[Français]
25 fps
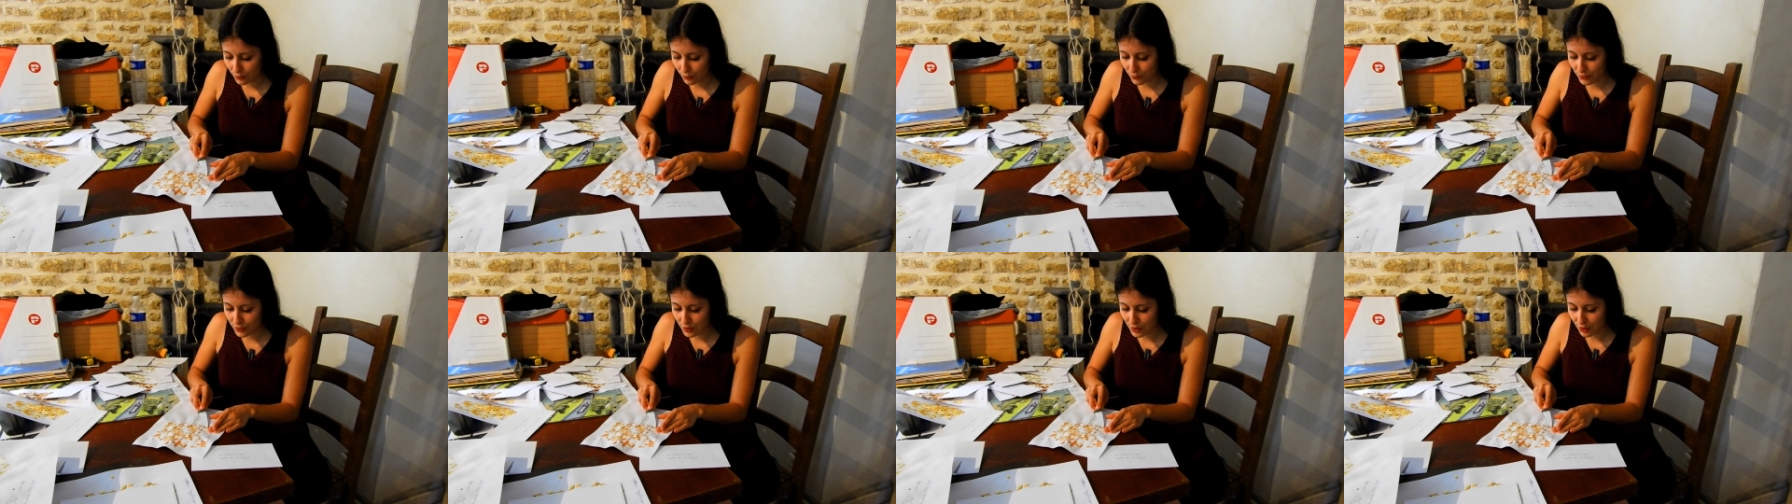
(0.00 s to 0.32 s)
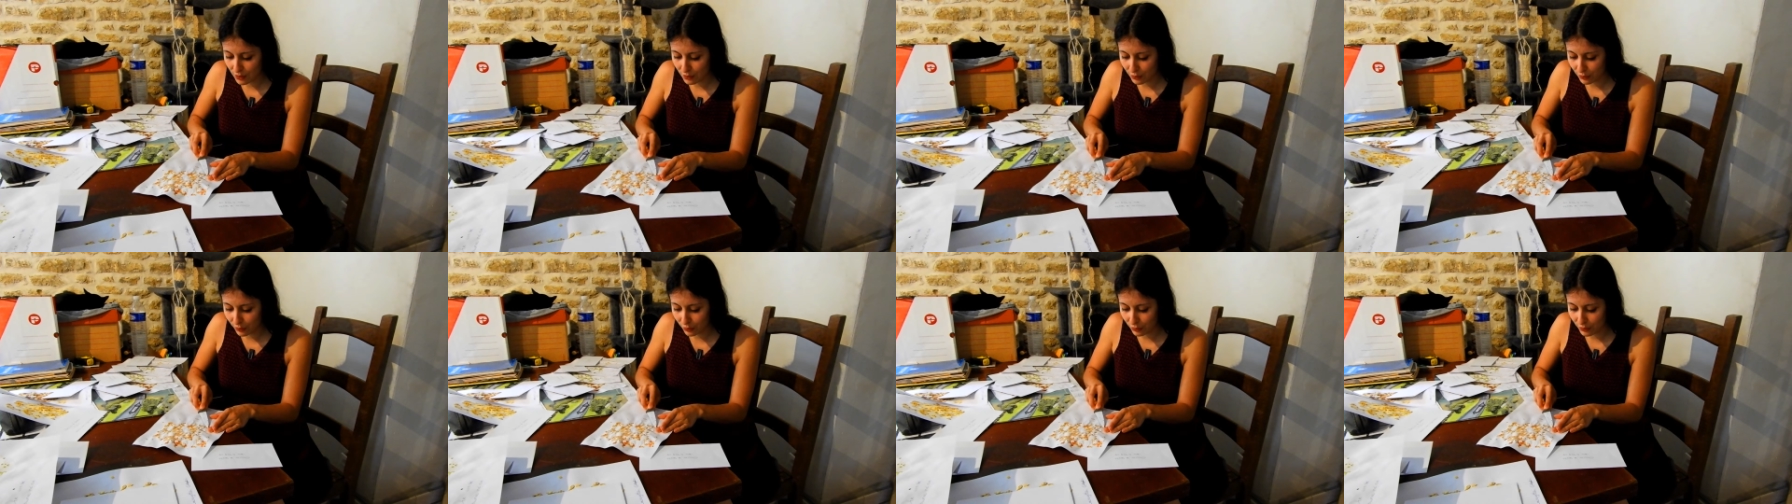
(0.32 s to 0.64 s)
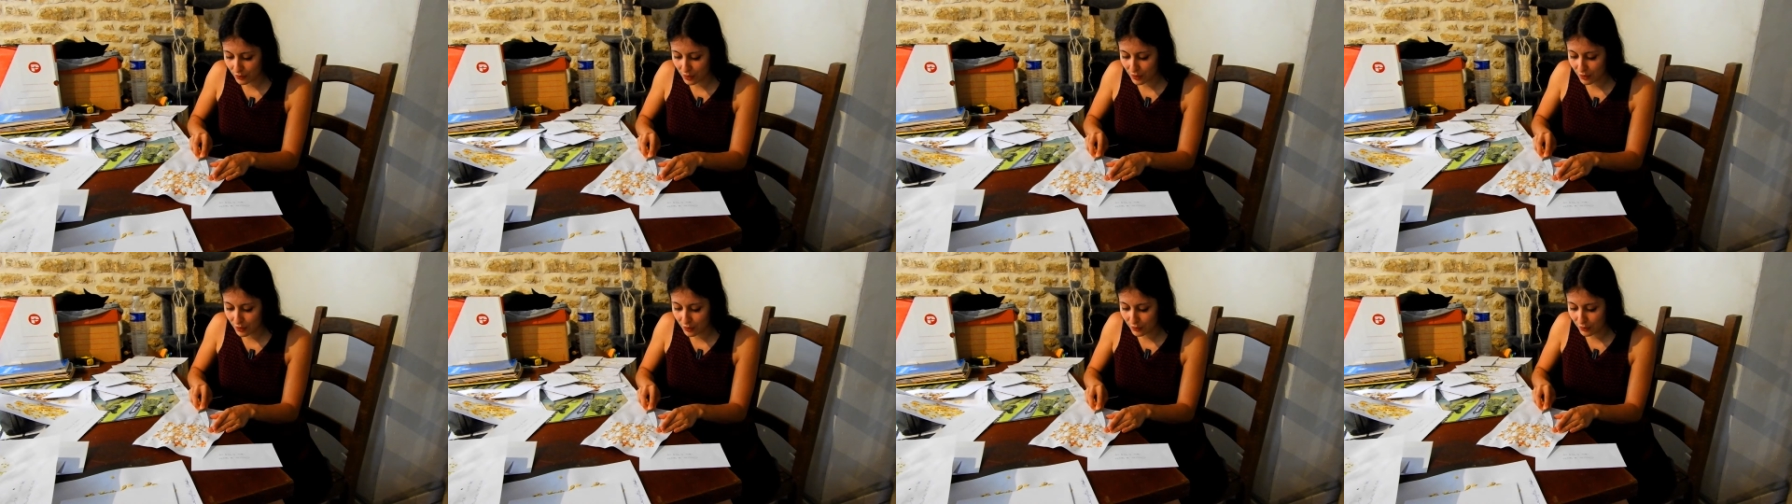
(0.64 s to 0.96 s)
aussi quand on
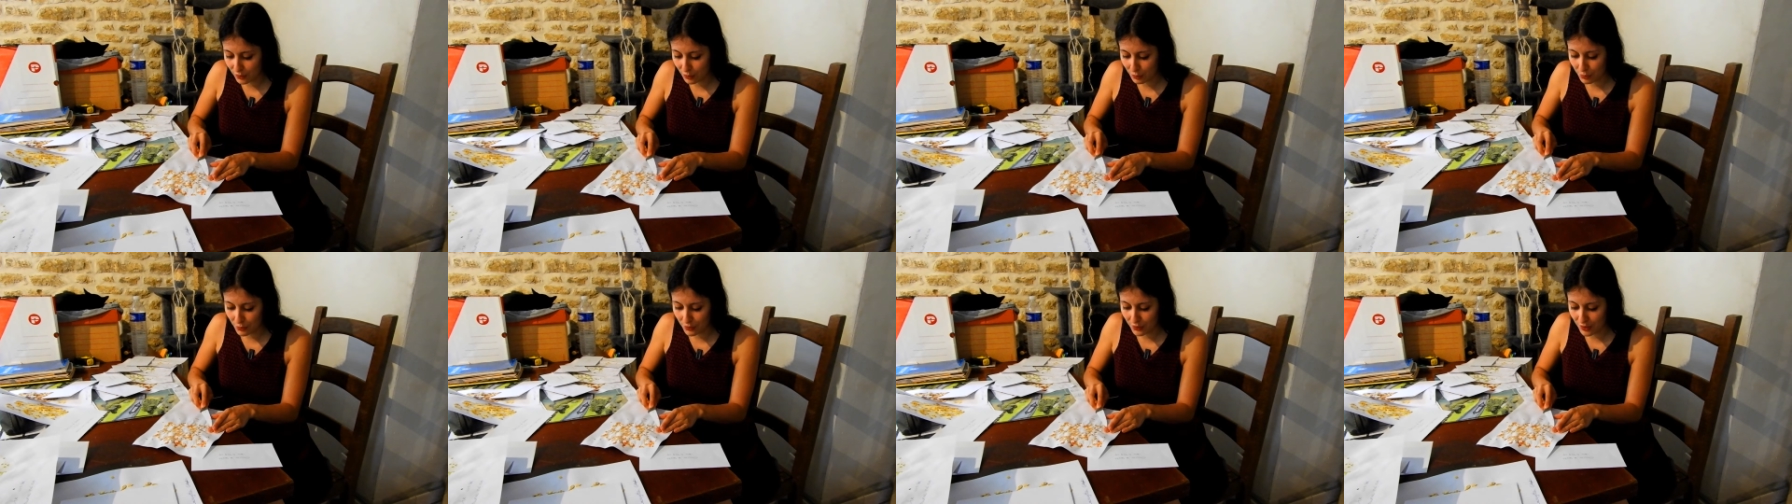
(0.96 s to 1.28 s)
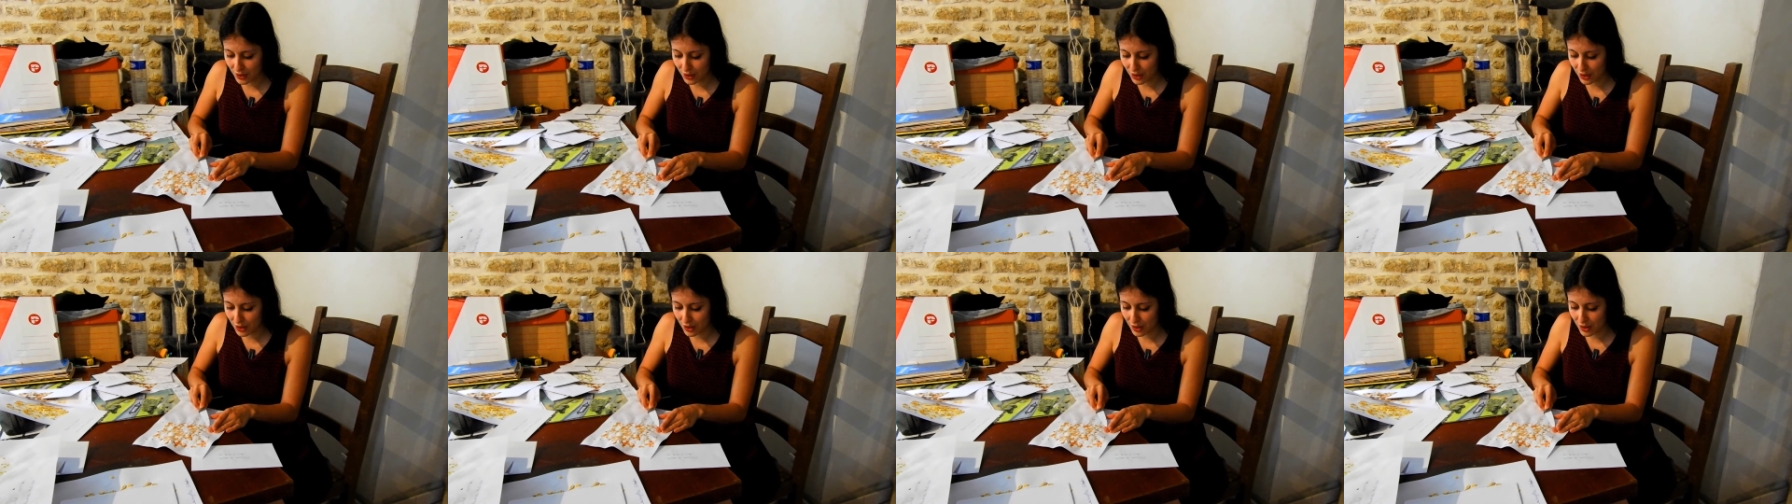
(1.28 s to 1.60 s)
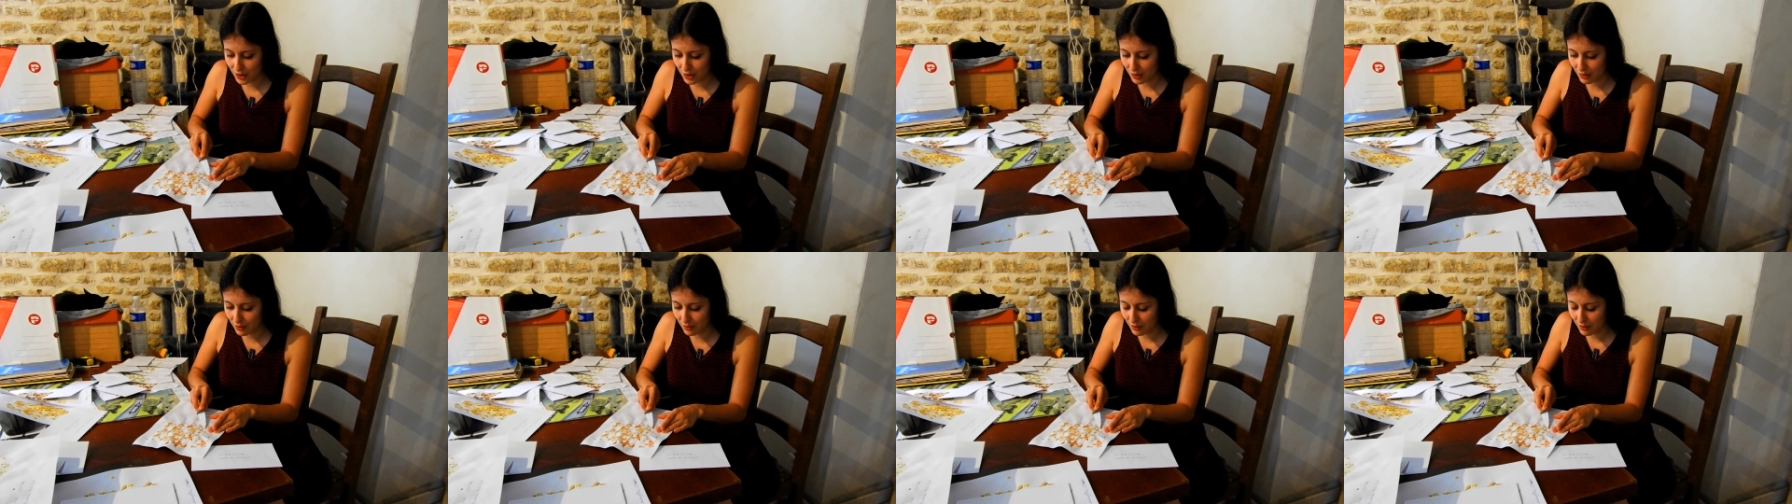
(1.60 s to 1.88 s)
est dans son potager.